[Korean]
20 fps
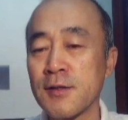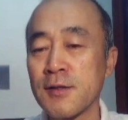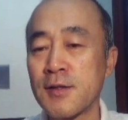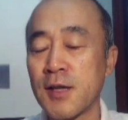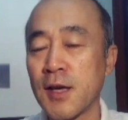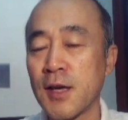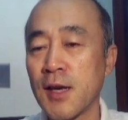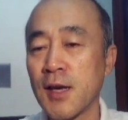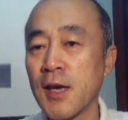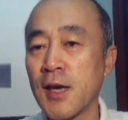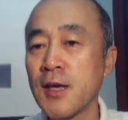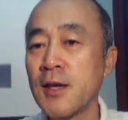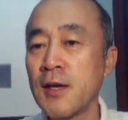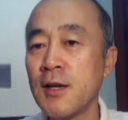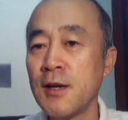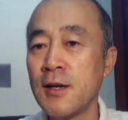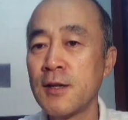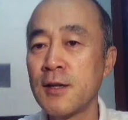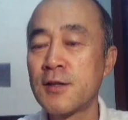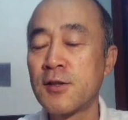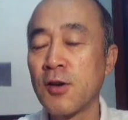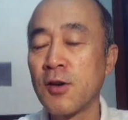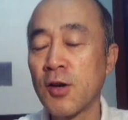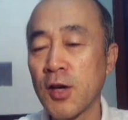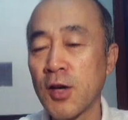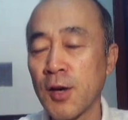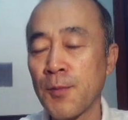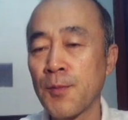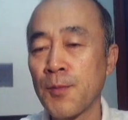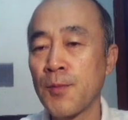제일
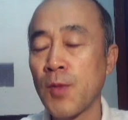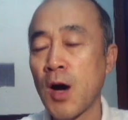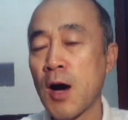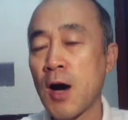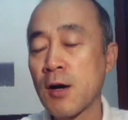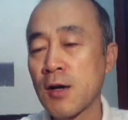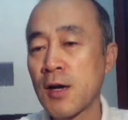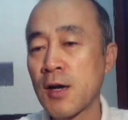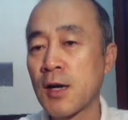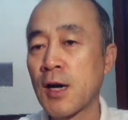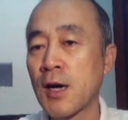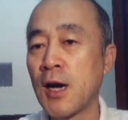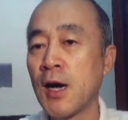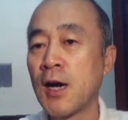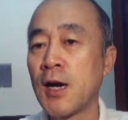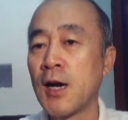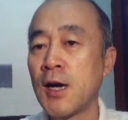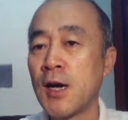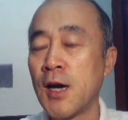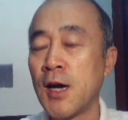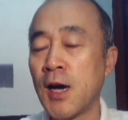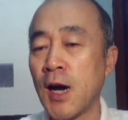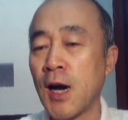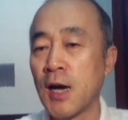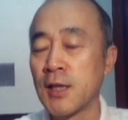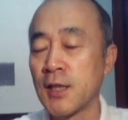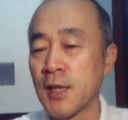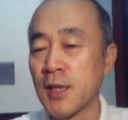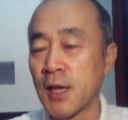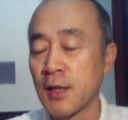적임 학과가
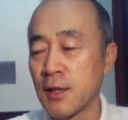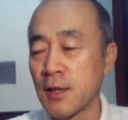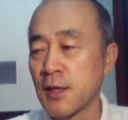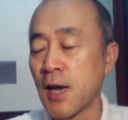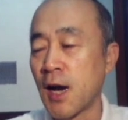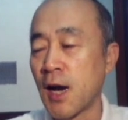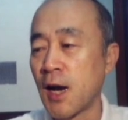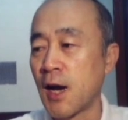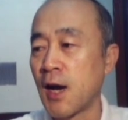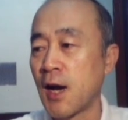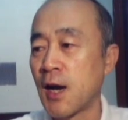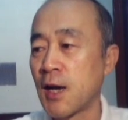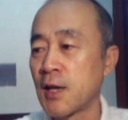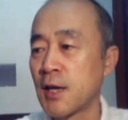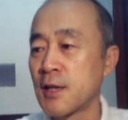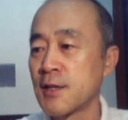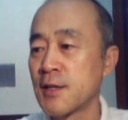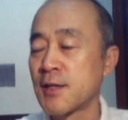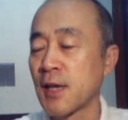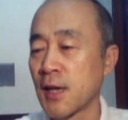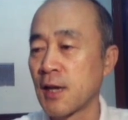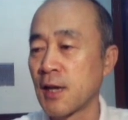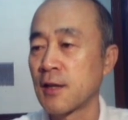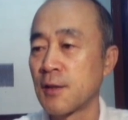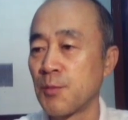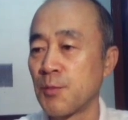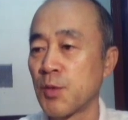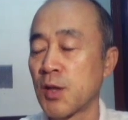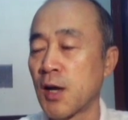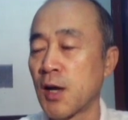아니겠느냐 이런 생각이
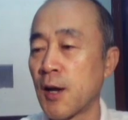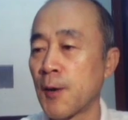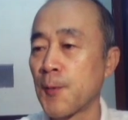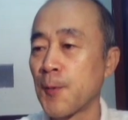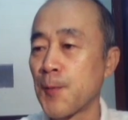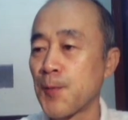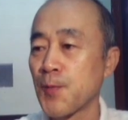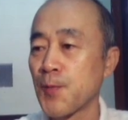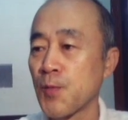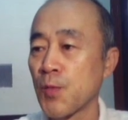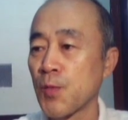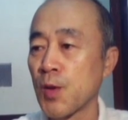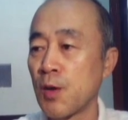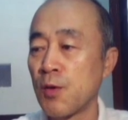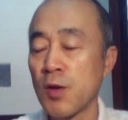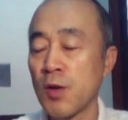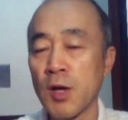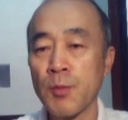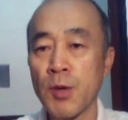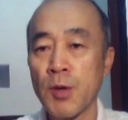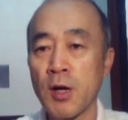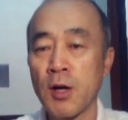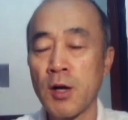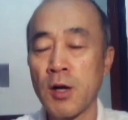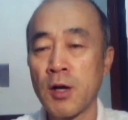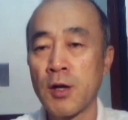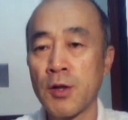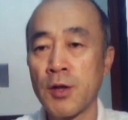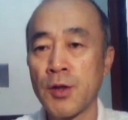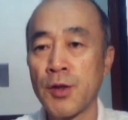듭니다.
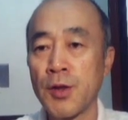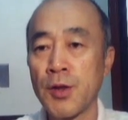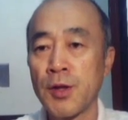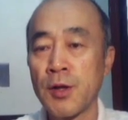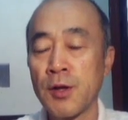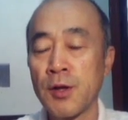왜냐하면